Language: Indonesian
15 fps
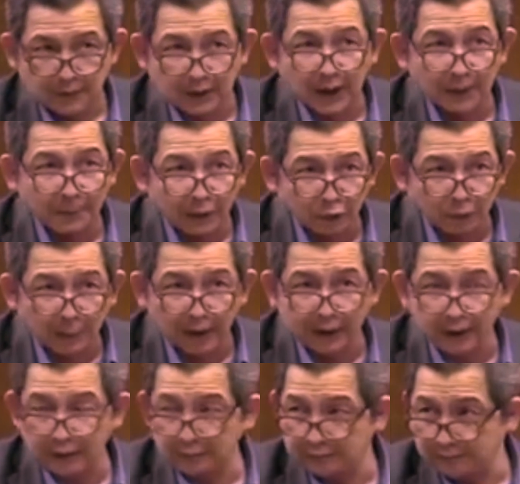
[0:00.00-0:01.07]
Kenapa harus
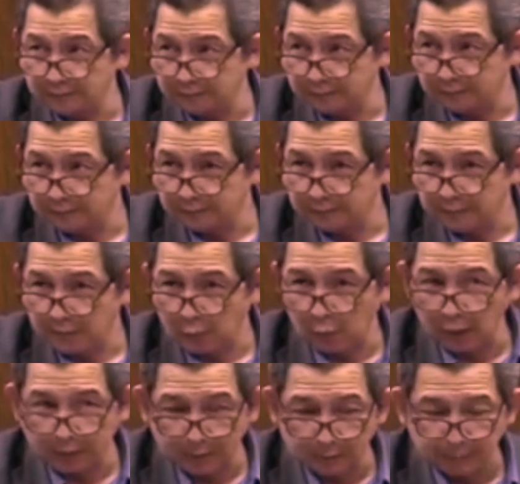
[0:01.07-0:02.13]
balik?
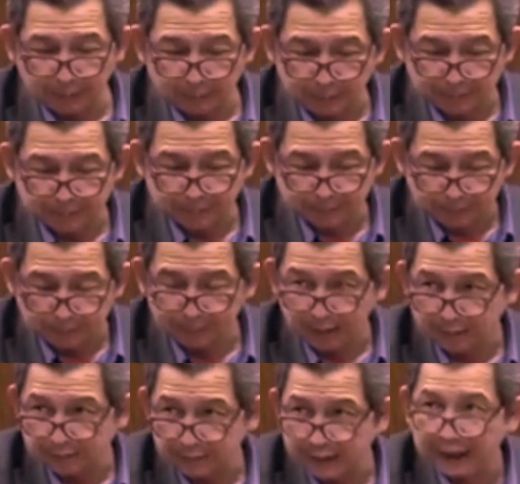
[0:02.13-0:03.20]
Keluaran 14 ayat
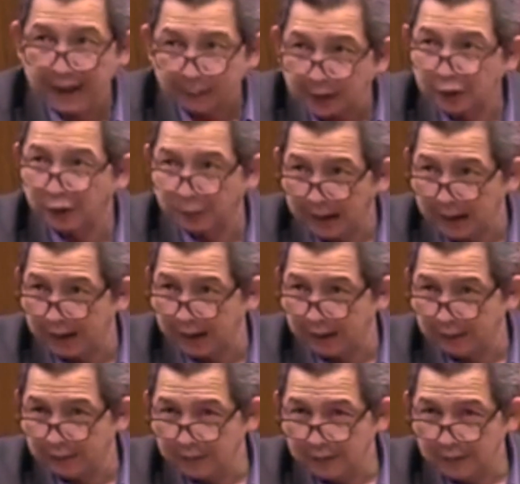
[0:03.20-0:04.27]
14. Kenapa harus balik?
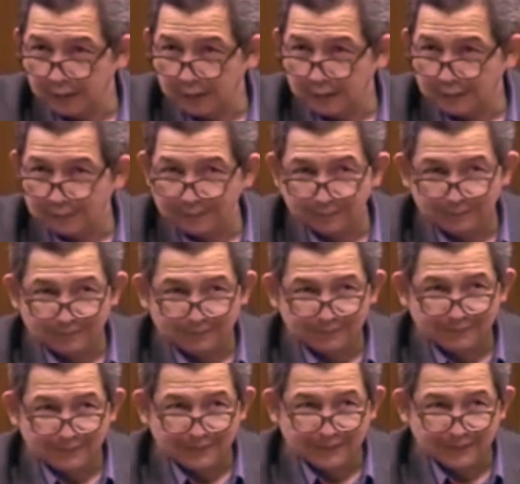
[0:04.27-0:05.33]

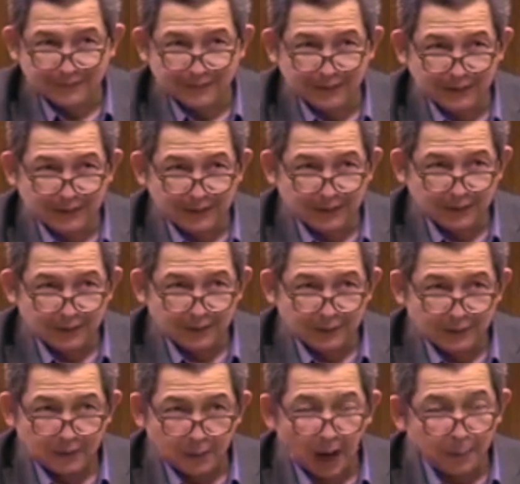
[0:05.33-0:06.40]
Si?
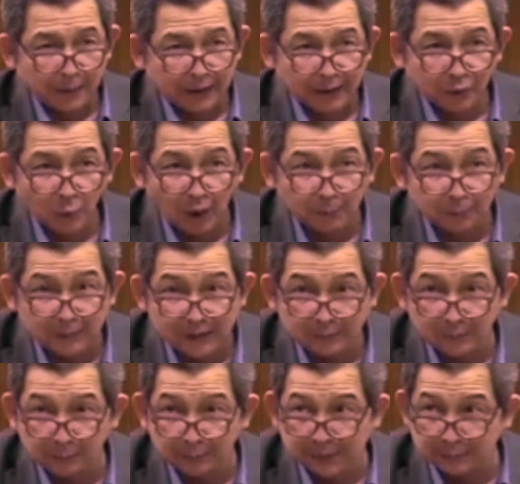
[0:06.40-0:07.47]
Apakah Tuhan
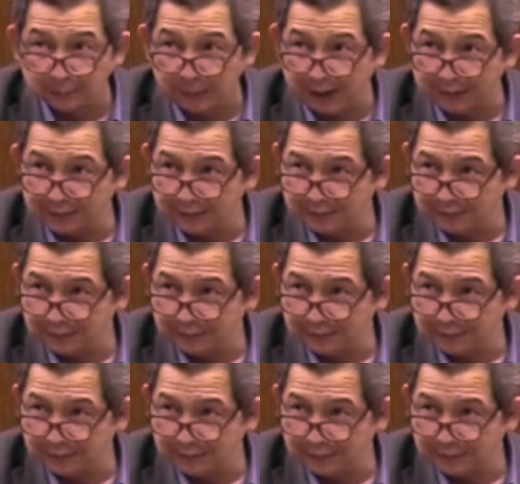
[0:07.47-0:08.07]
pelin pelan?